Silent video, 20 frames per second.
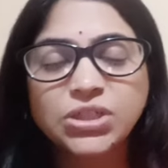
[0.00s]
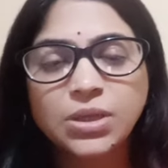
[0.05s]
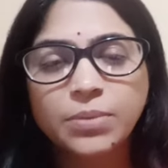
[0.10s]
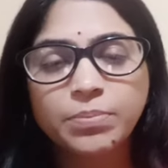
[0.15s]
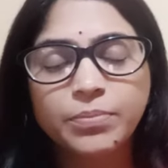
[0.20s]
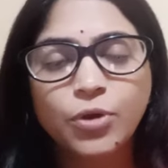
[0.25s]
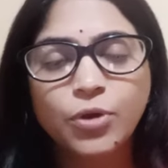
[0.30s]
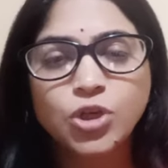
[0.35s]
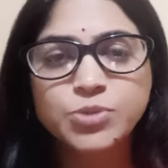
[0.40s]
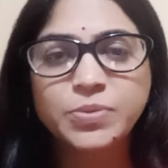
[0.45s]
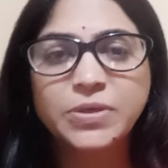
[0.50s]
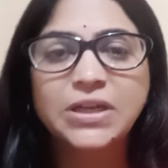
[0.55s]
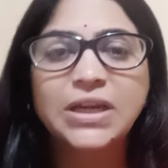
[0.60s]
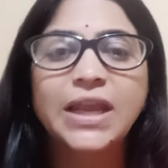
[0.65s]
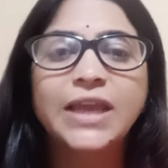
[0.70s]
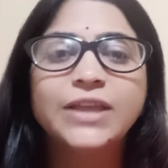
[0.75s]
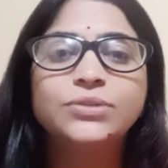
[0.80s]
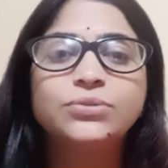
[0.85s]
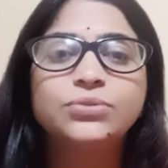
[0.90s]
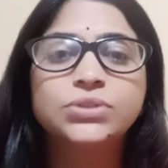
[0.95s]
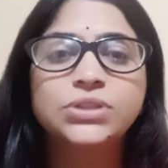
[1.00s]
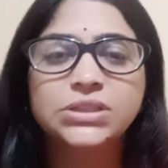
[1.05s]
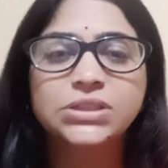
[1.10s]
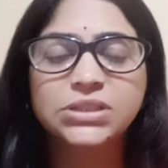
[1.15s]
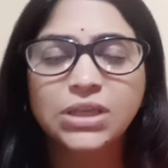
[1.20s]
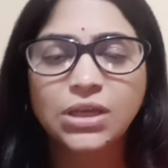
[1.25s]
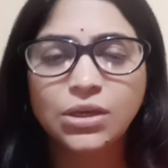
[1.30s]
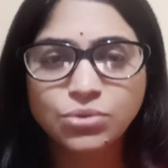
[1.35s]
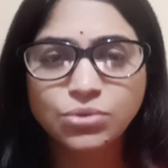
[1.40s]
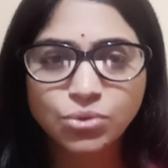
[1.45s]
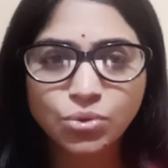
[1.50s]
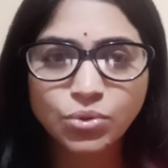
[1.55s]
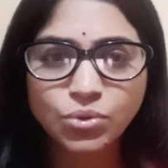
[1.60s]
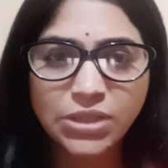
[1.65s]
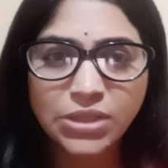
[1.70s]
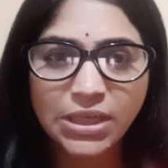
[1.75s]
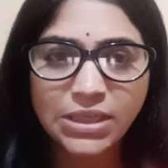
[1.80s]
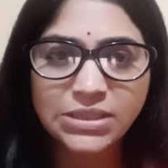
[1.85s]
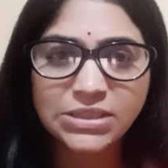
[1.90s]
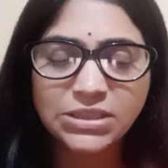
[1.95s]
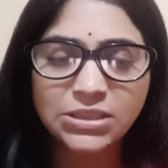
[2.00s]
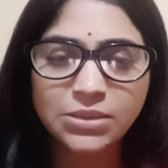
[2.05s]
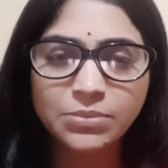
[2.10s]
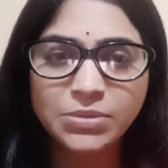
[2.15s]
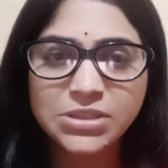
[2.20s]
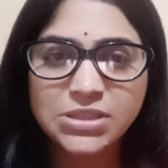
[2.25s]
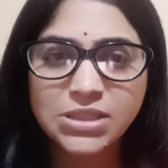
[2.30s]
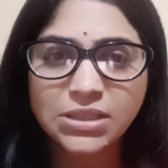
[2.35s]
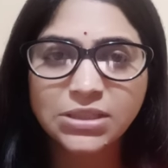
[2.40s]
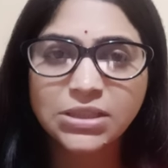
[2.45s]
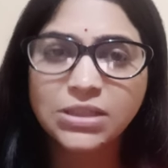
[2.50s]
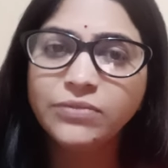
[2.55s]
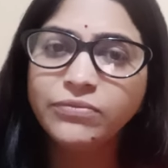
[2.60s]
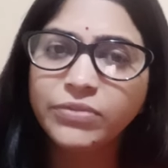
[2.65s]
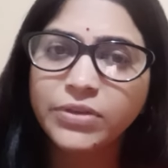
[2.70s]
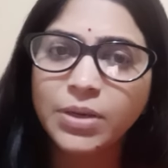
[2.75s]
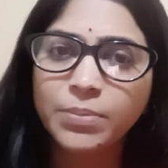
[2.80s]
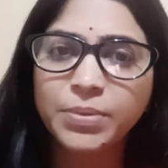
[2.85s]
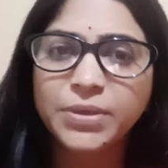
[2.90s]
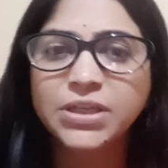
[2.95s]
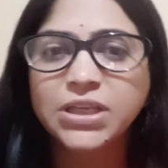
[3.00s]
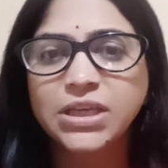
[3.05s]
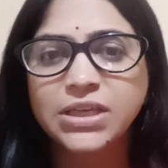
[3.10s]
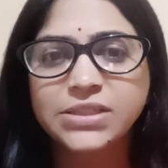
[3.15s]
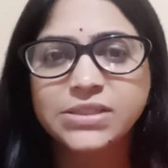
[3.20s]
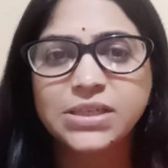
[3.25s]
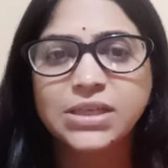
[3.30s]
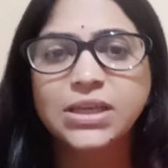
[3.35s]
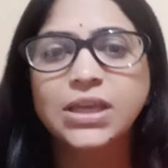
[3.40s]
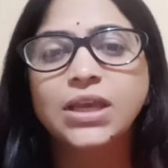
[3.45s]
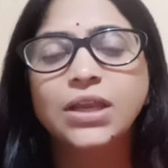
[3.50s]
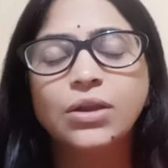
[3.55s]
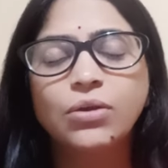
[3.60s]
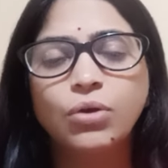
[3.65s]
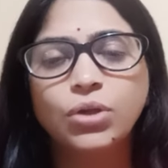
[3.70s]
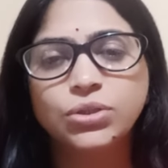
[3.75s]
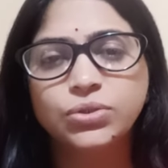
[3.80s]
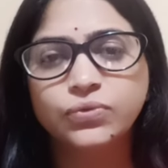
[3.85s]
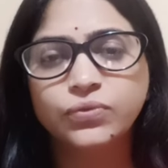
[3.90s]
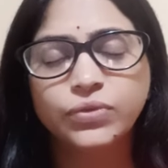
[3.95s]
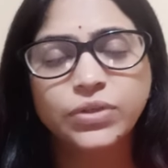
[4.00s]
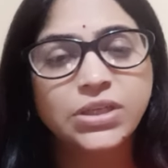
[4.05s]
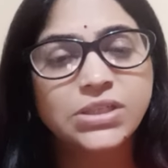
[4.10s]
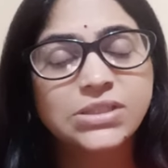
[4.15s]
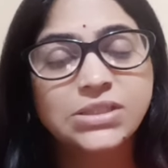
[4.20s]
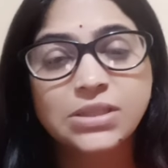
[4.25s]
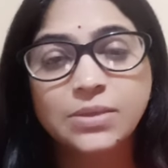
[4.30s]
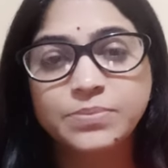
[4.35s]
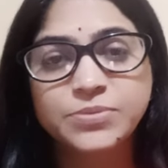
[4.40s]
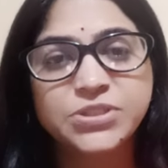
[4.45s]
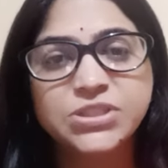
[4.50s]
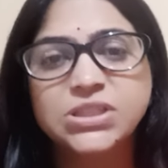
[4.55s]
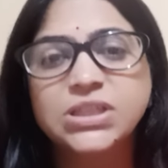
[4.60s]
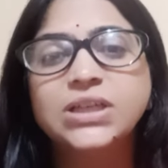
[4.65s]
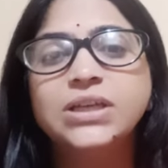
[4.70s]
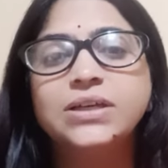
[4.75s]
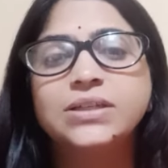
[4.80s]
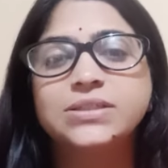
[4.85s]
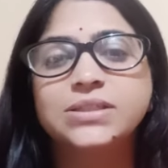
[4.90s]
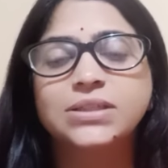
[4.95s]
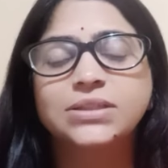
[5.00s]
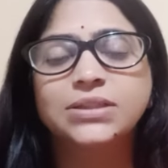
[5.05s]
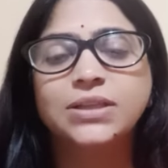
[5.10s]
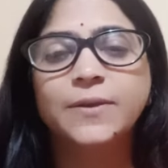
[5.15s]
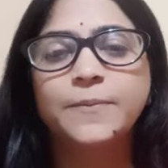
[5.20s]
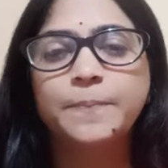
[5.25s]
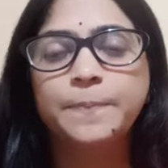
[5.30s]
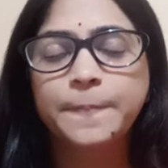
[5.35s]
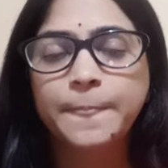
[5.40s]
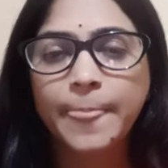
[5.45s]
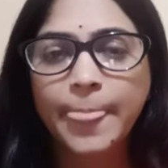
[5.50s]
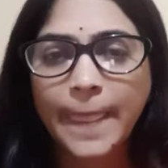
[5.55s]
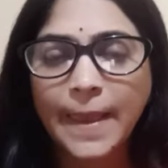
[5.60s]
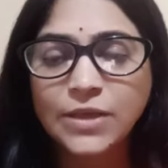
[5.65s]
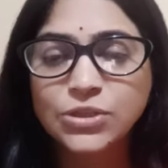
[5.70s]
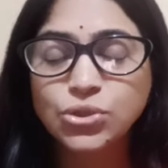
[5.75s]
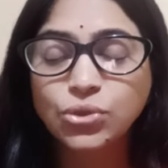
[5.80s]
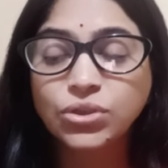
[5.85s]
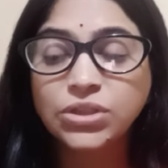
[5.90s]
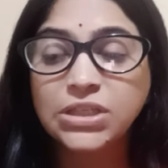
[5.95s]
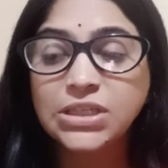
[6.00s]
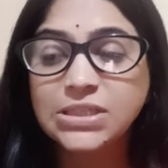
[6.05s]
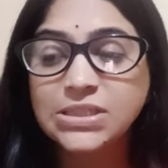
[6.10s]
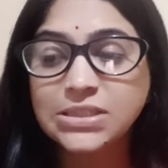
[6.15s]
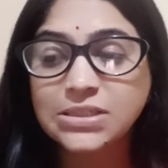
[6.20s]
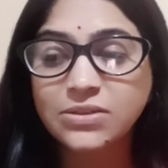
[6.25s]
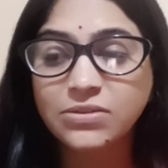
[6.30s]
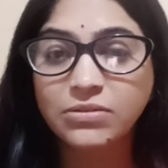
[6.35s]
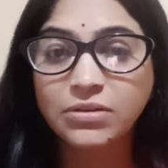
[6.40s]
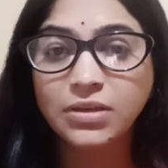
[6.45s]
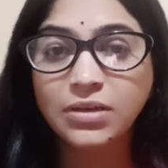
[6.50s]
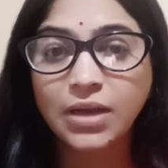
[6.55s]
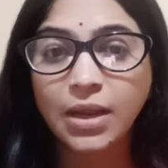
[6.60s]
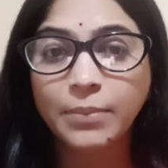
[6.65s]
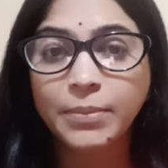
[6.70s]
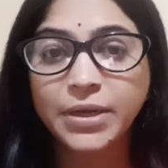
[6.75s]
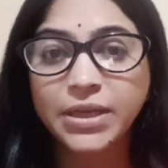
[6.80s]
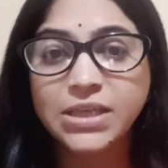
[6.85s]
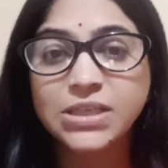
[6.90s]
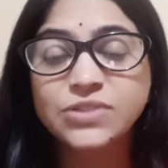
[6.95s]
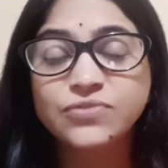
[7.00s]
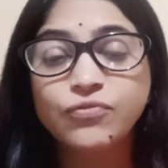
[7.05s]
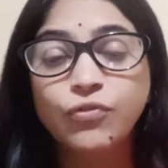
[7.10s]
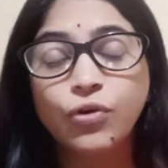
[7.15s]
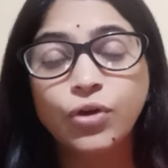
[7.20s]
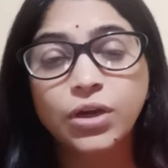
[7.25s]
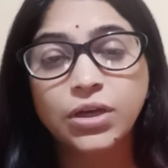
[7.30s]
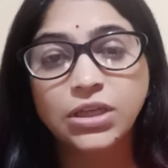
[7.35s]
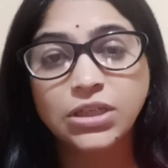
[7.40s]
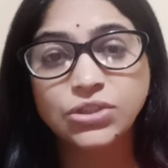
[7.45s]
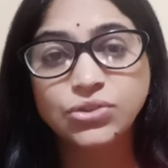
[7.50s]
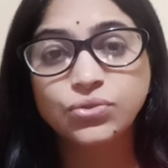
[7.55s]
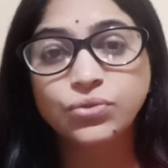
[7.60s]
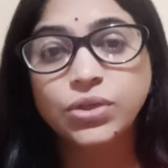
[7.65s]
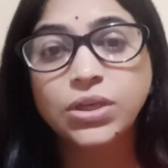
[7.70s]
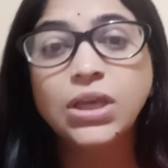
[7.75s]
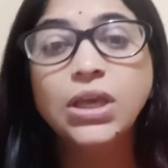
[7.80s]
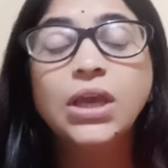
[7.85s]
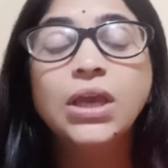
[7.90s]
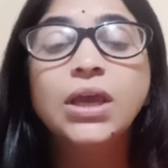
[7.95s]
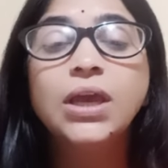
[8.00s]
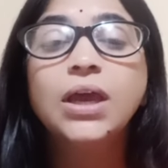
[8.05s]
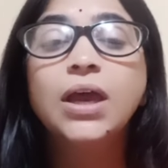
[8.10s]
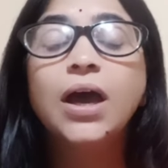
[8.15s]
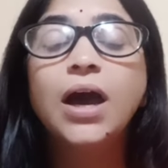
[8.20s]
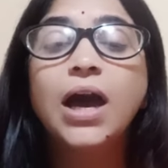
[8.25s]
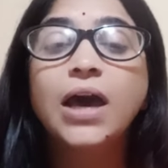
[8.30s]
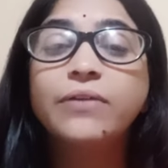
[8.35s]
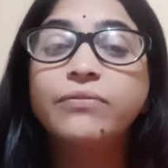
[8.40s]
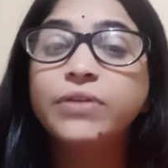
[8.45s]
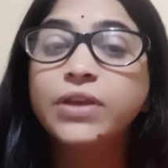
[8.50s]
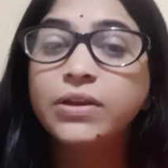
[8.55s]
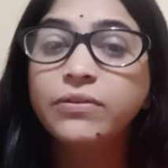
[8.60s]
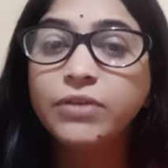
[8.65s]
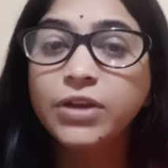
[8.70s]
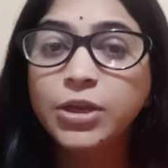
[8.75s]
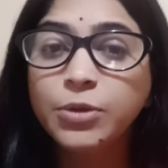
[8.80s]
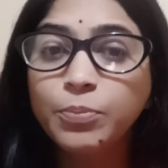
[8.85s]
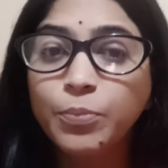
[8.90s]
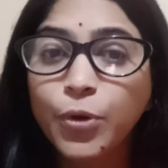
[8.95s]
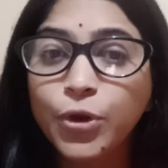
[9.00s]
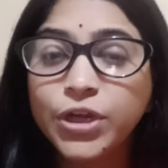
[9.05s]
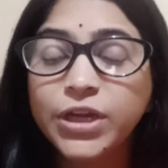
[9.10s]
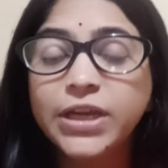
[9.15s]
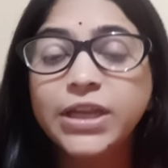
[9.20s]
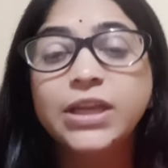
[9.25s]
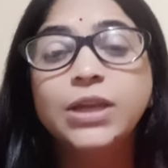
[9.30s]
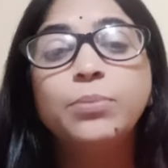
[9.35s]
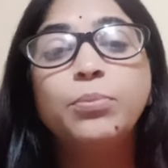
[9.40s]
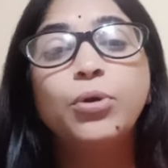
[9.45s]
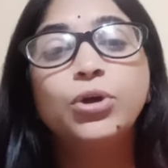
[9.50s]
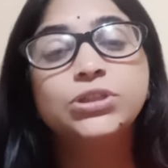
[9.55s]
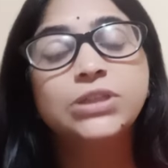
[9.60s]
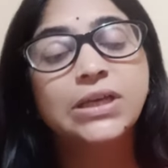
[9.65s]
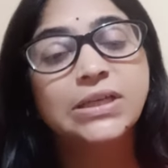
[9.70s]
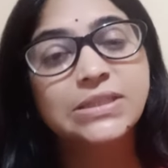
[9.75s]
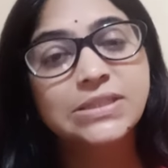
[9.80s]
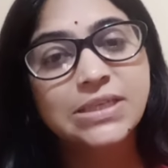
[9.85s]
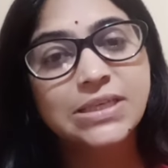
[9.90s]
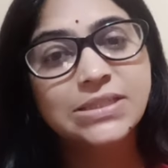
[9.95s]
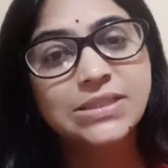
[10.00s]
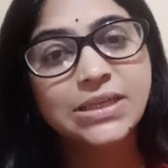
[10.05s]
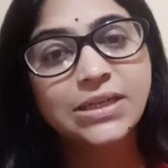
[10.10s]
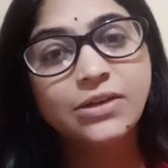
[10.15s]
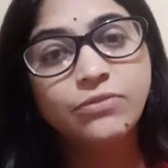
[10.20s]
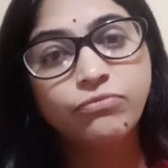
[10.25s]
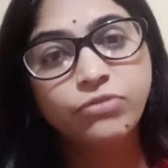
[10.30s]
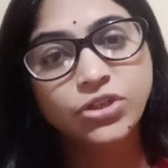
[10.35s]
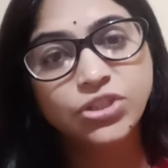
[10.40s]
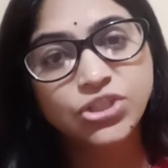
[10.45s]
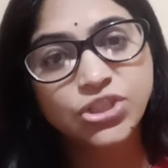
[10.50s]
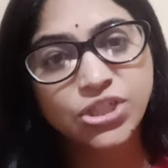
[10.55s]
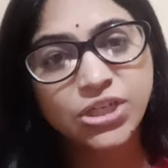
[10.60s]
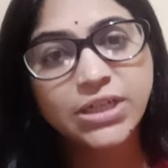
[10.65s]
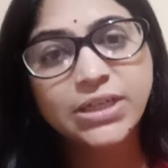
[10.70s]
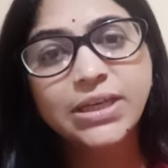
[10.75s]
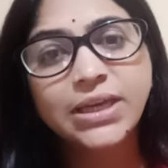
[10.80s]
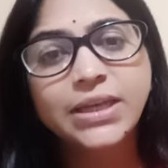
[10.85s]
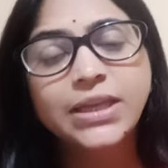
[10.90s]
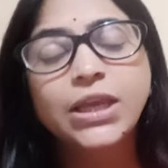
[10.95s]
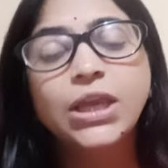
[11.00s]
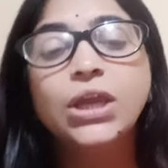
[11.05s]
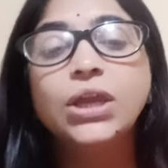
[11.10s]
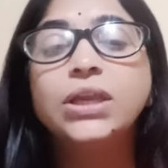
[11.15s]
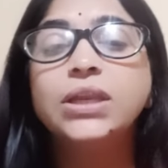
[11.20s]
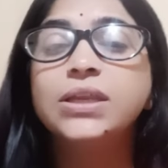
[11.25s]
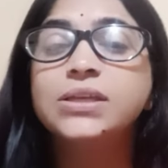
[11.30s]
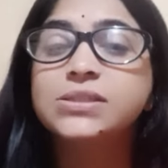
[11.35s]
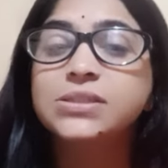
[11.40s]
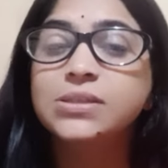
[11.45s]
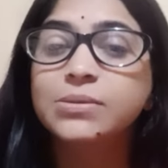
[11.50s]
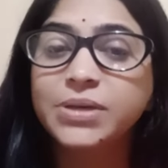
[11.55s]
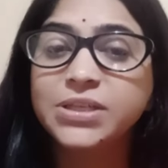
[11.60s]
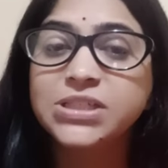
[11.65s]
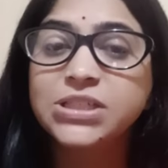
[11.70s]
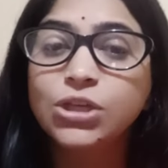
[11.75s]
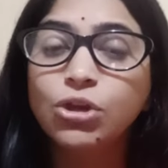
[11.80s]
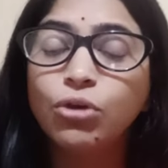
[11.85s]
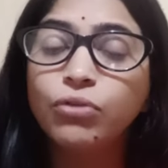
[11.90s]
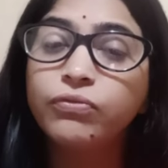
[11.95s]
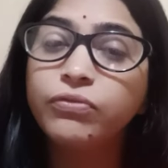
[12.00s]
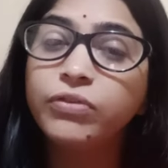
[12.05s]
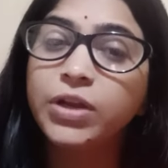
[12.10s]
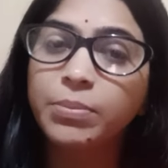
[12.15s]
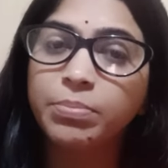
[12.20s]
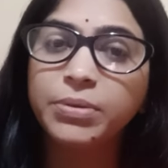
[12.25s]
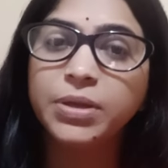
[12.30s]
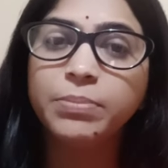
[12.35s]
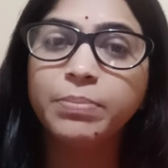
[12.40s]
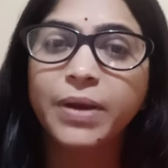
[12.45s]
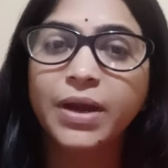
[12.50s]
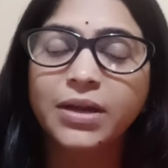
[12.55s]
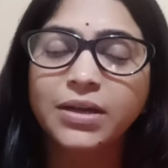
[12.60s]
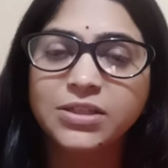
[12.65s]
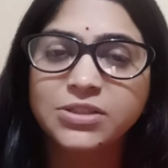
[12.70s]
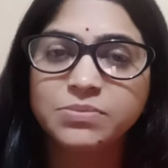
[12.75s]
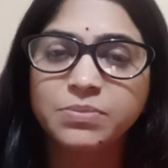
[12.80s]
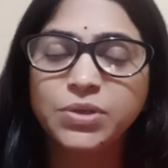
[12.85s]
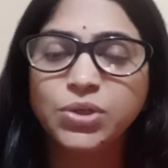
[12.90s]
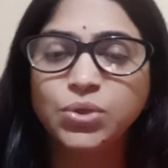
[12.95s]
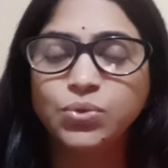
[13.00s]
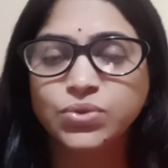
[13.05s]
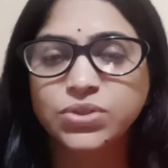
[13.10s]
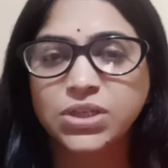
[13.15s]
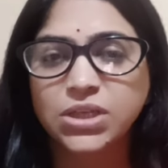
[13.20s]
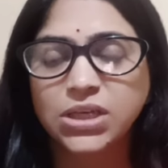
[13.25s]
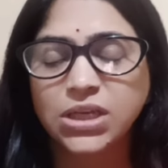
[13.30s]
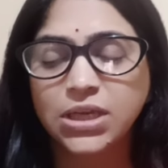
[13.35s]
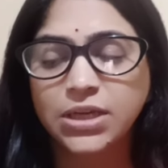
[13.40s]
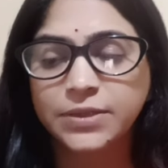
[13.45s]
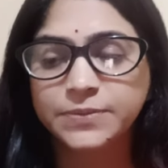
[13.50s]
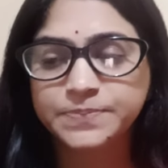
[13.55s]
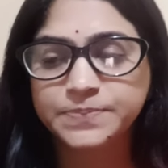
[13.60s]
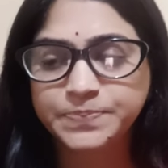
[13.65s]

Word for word: अब हॉस्पिटलाइज हो सकता है उसको सारी चीज़ें मिल सकती हैं फिर अपन केस टेकिंग एंड ऑल थ्रू ये सब चीज़ें कर सकते हैं सो दीज थ्री रेमेडीज़ फॉर इंजुरी आर वेरी वेरी इंपॉर्टेंट इन्हें बहुत अच्छे से डिफ्रेंशिएट करिए इन्हें समझिए और फिर अपनी प्रैक्टिस में यूज़ करिएगा